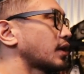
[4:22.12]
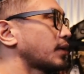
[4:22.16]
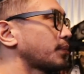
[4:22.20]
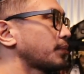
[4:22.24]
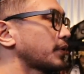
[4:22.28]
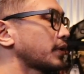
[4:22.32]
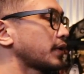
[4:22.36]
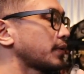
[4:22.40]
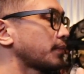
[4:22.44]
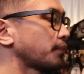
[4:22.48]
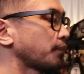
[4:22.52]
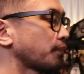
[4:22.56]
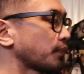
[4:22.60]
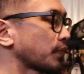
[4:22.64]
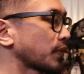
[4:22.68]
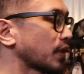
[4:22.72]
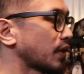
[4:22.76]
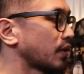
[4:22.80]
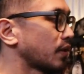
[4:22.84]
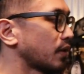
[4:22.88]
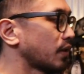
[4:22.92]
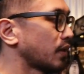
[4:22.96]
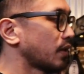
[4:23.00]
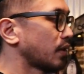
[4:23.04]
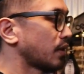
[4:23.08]
apa ya
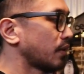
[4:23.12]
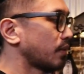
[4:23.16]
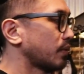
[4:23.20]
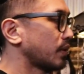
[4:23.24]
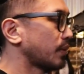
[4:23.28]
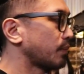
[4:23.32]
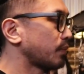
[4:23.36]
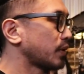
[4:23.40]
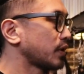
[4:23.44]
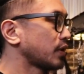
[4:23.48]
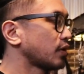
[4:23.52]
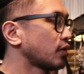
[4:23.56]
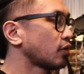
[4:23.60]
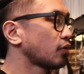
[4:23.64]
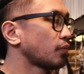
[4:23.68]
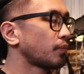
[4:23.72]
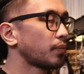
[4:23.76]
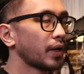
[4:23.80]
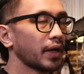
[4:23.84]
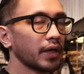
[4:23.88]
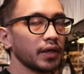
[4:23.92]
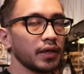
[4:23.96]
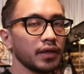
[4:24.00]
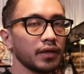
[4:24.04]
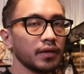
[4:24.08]

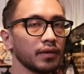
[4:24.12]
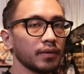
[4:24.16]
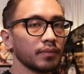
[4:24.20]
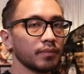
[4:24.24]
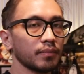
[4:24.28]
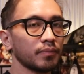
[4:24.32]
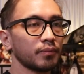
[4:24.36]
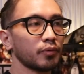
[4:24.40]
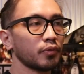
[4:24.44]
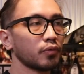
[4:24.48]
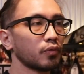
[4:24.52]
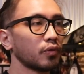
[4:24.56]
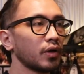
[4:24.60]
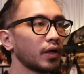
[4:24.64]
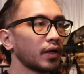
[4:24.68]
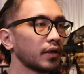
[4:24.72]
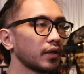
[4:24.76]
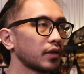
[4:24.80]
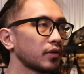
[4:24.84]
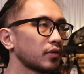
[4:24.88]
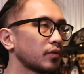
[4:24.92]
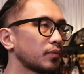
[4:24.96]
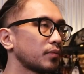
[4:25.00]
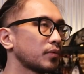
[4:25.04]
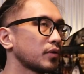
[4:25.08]
menyerupai
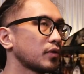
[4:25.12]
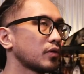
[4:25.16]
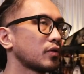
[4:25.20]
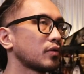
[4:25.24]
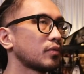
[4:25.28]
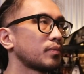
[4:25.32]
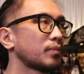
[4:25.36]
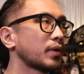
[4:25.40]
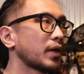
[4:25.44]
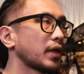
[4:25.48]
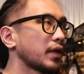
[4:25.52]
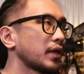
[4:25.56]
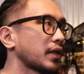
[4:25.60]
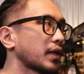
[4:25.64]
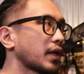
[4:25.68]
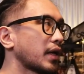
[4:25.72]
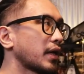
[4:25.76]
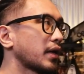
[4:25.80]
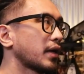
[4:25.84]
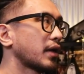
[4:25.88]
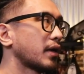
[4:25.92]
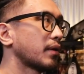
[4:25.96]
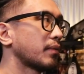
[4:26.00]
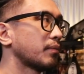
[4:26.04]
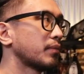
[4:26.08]
pukulannya tuh menyerupai
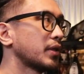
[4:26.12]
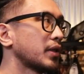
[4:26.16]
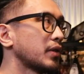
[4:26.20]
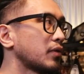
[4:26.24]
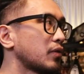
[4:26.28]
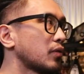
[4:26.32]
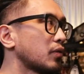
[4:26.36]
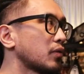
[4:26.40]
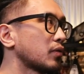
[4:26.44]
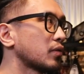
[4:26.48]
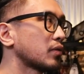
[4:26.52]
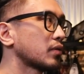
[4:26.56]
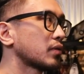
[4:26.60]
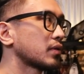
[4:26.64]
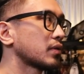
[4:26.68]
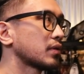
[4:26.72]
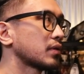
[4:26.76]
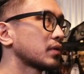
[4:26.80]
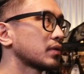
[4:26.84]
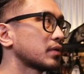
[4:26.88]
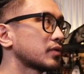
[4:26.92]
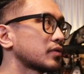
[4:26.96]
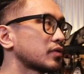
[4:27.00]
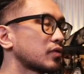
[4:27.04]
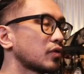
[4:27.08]
kayak bentuk
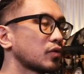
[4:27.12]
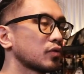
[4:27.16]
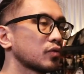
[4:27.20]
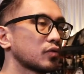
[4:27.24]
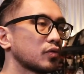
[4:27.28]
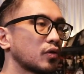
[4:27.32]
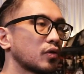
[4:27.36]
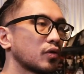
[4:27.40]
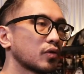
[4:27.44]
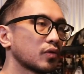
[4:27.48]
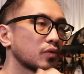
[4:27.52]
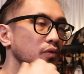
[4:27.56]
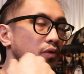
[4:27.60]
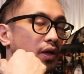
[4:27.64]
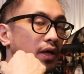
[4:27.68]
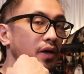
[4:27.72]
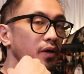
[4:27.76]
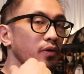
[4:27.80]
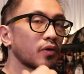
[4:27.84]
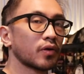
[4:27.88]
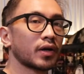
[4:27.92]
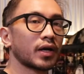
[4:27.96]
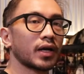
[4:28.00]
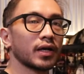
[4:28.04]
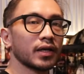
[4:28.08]
struktur
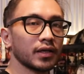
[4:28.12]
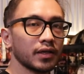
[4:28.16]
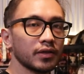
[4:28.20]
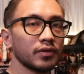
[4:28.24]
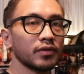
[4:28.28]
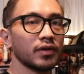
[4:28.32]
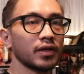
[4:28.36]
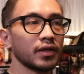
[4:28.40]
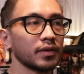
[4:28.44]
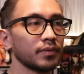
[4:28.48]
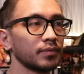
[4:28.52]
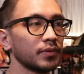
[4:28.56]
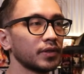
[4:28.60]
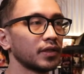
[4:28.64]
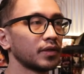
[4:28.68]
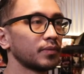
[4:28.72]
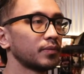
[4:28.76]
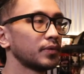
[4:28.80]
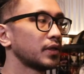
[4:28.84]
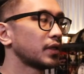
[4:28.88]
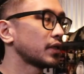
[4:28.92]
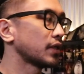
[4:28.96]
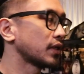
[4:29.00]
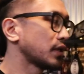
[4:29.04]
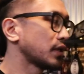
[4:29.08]
tulang orang gitu loh bener-bener